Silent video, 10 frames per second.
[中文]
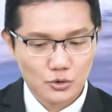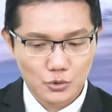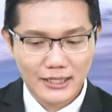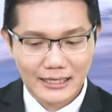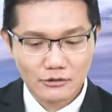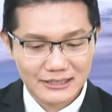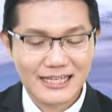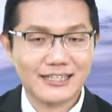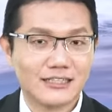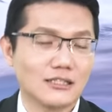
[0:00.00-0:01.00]
追高
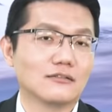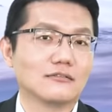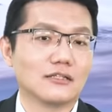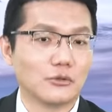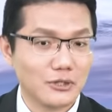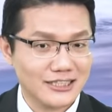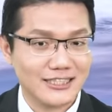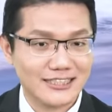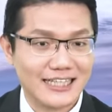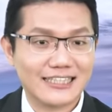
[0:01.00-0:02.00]
杀低，你会
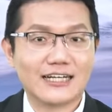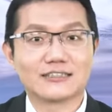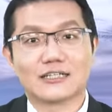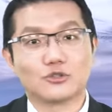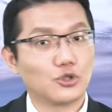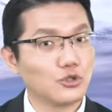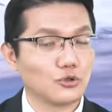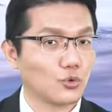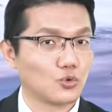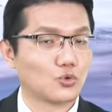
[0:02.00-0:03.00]
倾家荡产。去
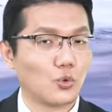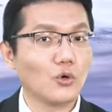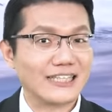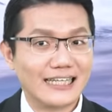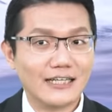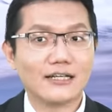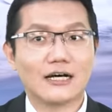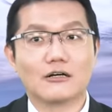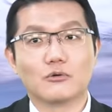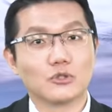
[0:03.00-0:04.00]
昨天呐
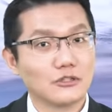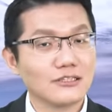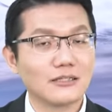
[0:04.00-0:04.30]
哈，我就